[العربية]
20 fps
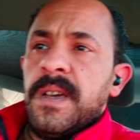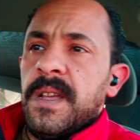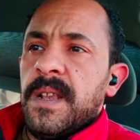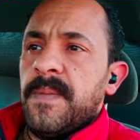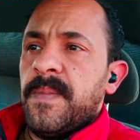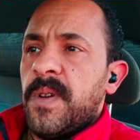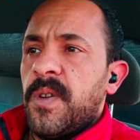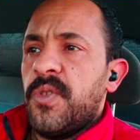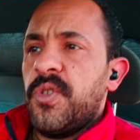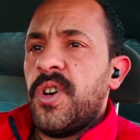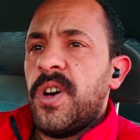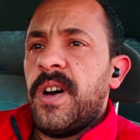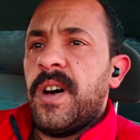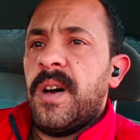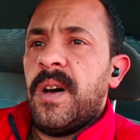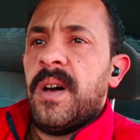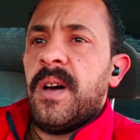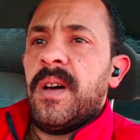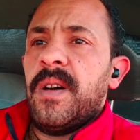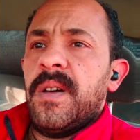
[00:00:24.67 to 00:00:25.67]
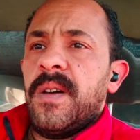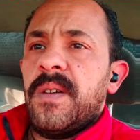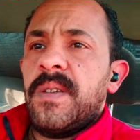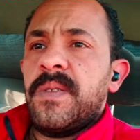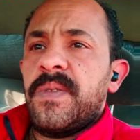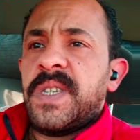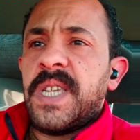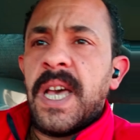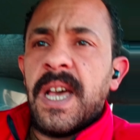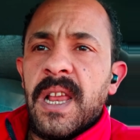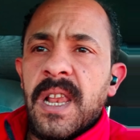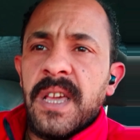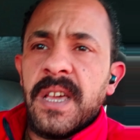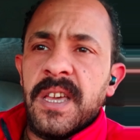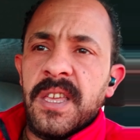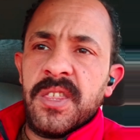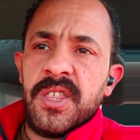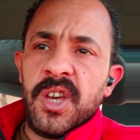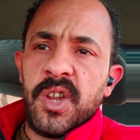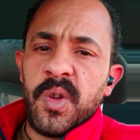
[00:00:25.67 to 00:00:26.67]
الموضوع سهل
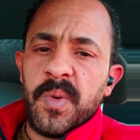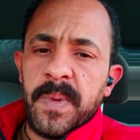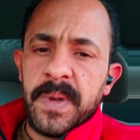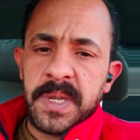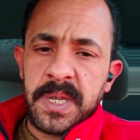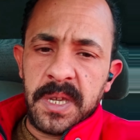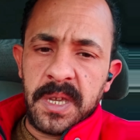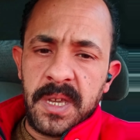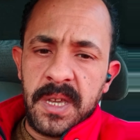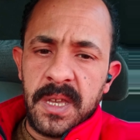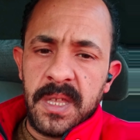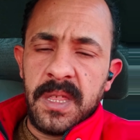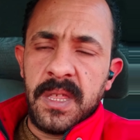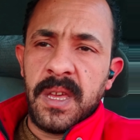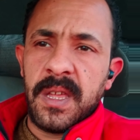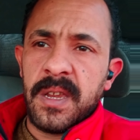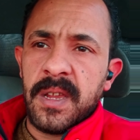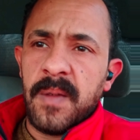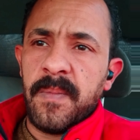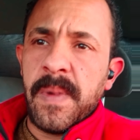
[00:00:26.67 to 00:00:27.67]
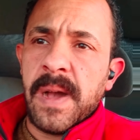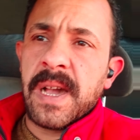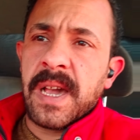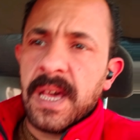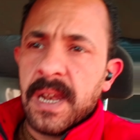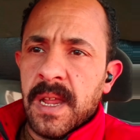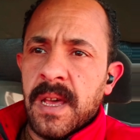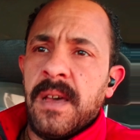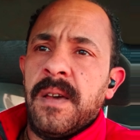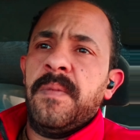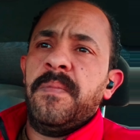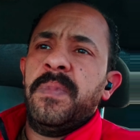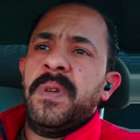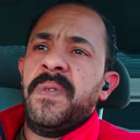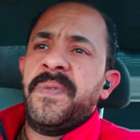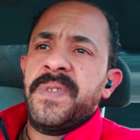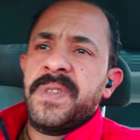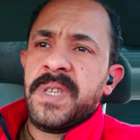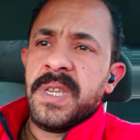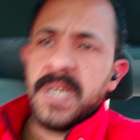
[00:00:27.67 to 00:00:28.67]
جدا وبسيط جدا المكنة
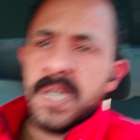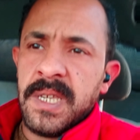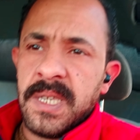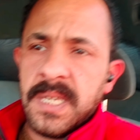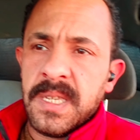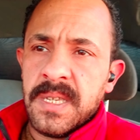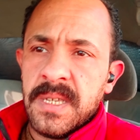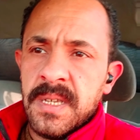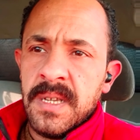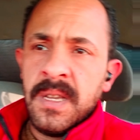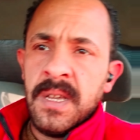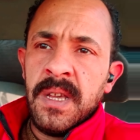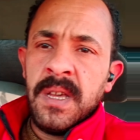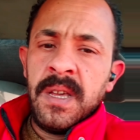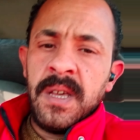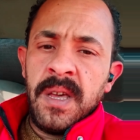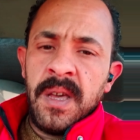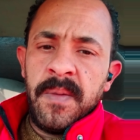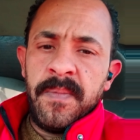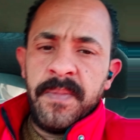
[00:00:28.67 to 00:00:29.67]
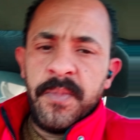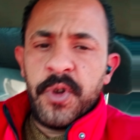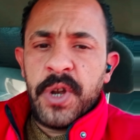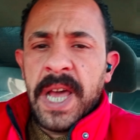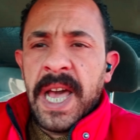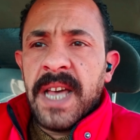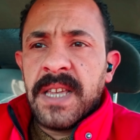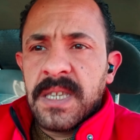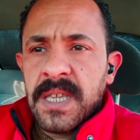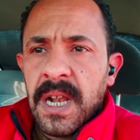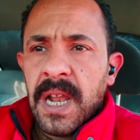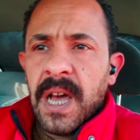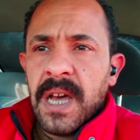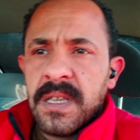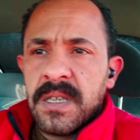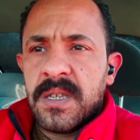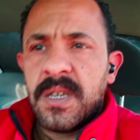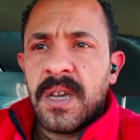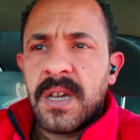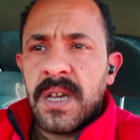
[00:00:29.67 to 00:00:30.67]
بالفتيس منعزل
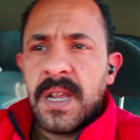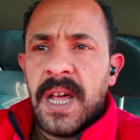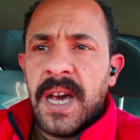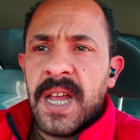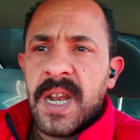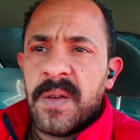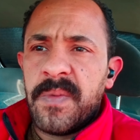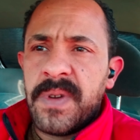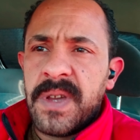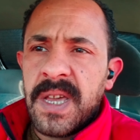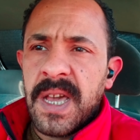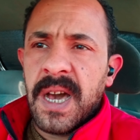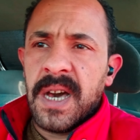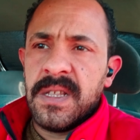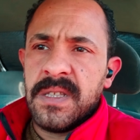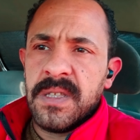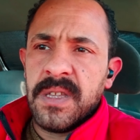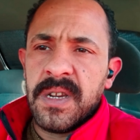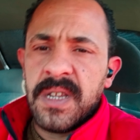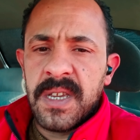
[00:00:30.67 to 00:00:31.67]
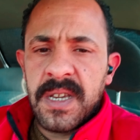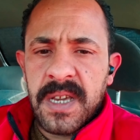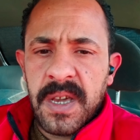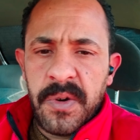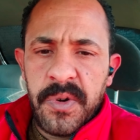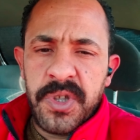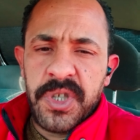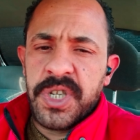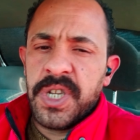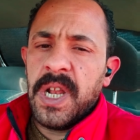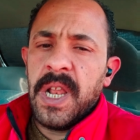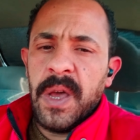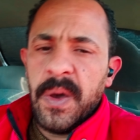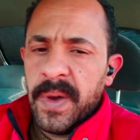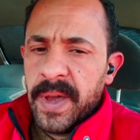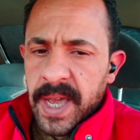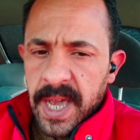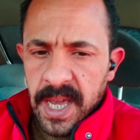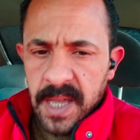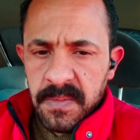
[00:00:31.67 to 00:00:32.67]
عن سير العربية عن طريق كاوتش
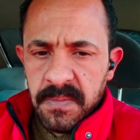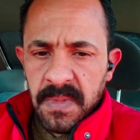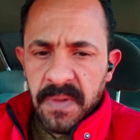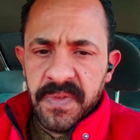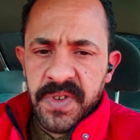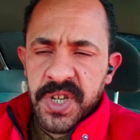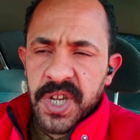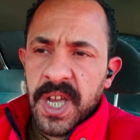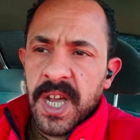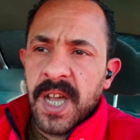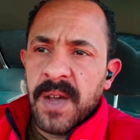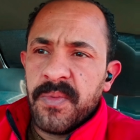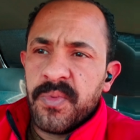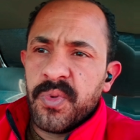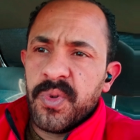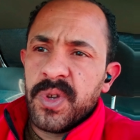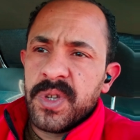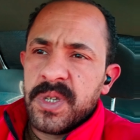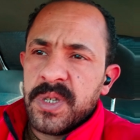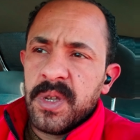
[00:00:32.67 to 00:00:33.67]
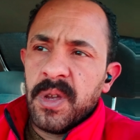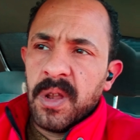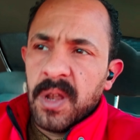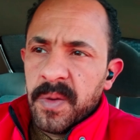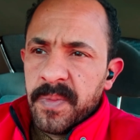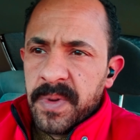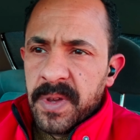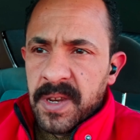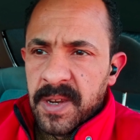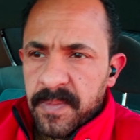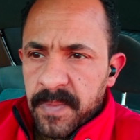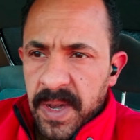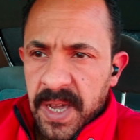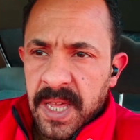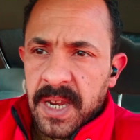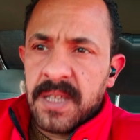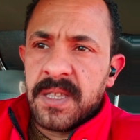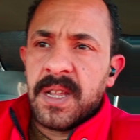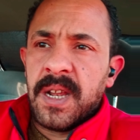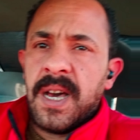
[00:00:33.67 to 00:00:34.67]
القواعد مفيش حاجة متوصلة بين
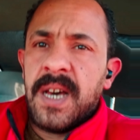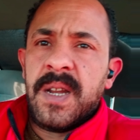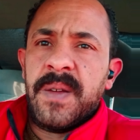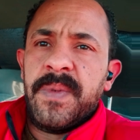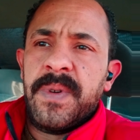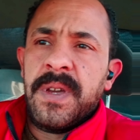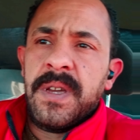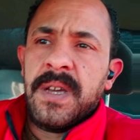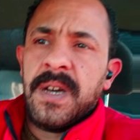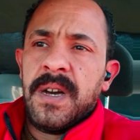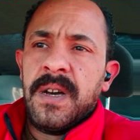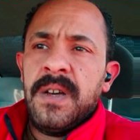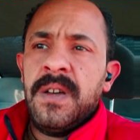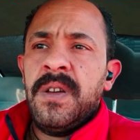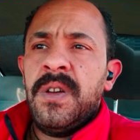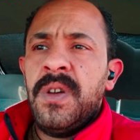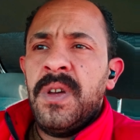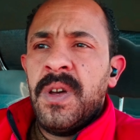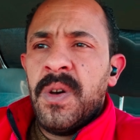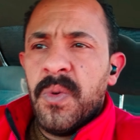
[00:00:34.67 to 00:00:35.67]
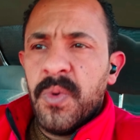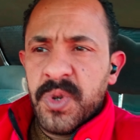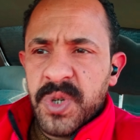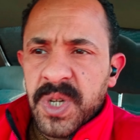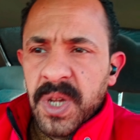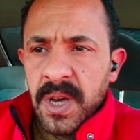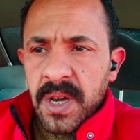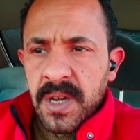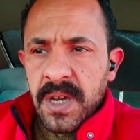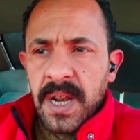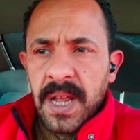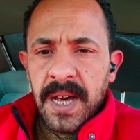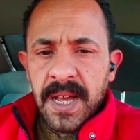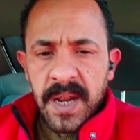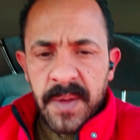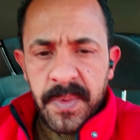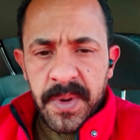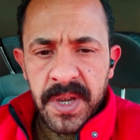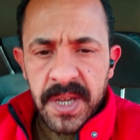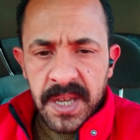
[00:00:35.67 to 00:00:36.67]
مكنة العربية وسائق
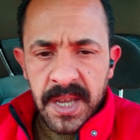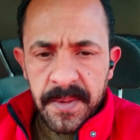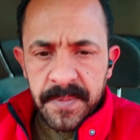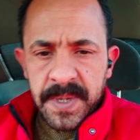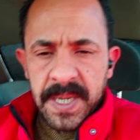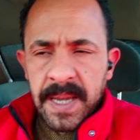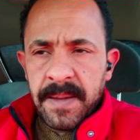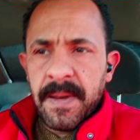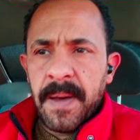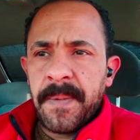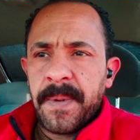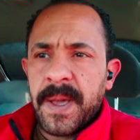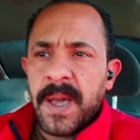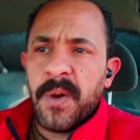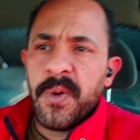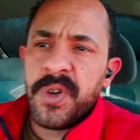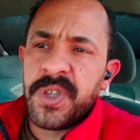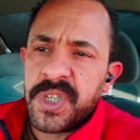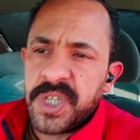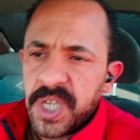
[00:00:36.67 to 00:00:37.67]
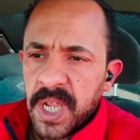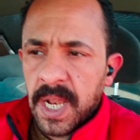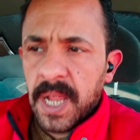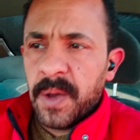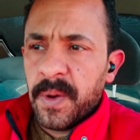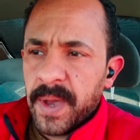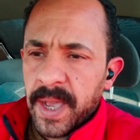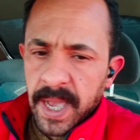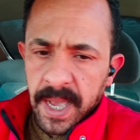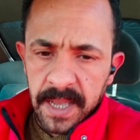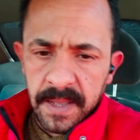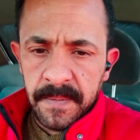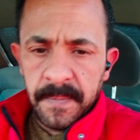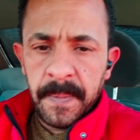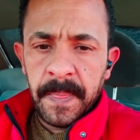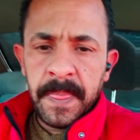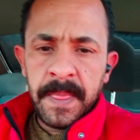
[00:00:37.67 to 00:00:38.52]
العربية بسبب كاوتش القواعد